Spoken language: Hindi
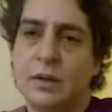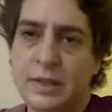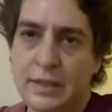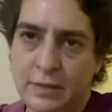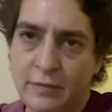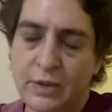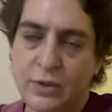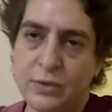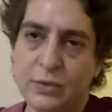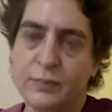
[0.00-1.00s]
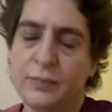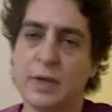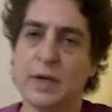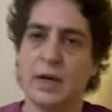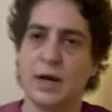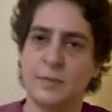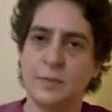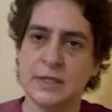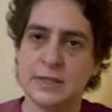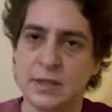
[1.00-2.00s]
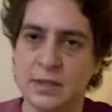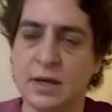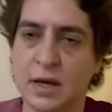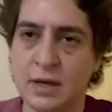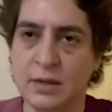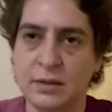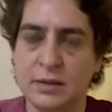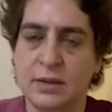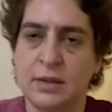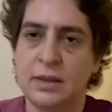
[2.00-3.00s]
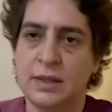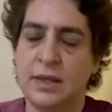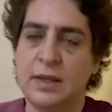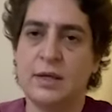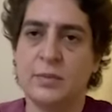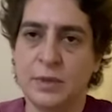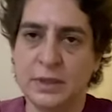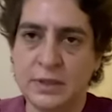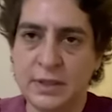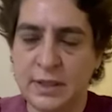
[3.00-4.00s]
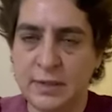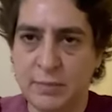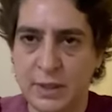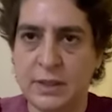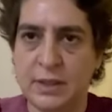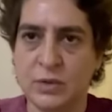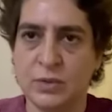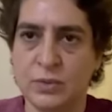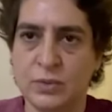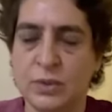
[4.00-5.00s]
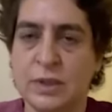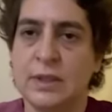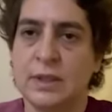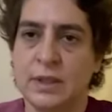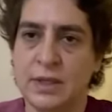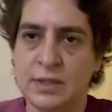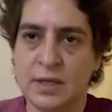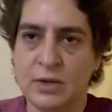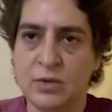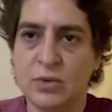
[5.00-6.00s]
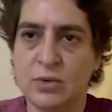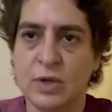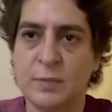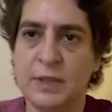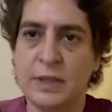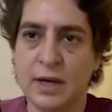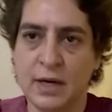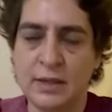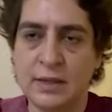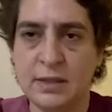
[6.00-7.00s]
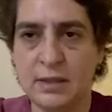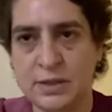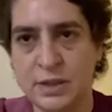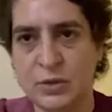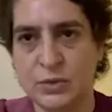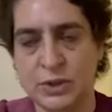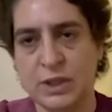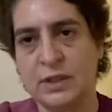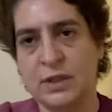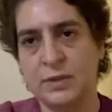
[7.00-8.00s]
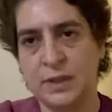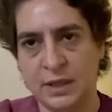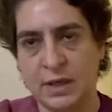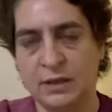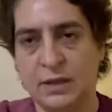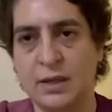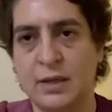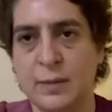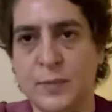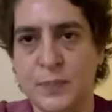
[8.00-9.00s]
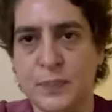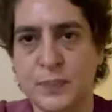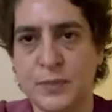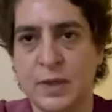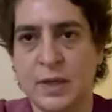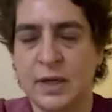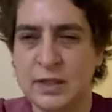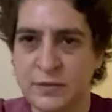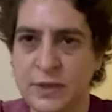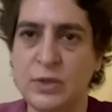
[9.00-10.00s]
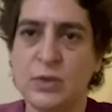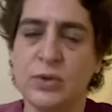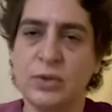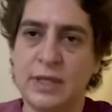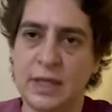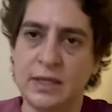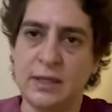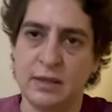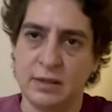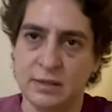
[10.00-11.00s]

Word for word: ये वीडियो आपके सरकार के एक मंत्री के बेटे को किसानों को अपनी गाड़ी के नीचे कुचलते हुए दिखाता है इस वीडियो को देखिए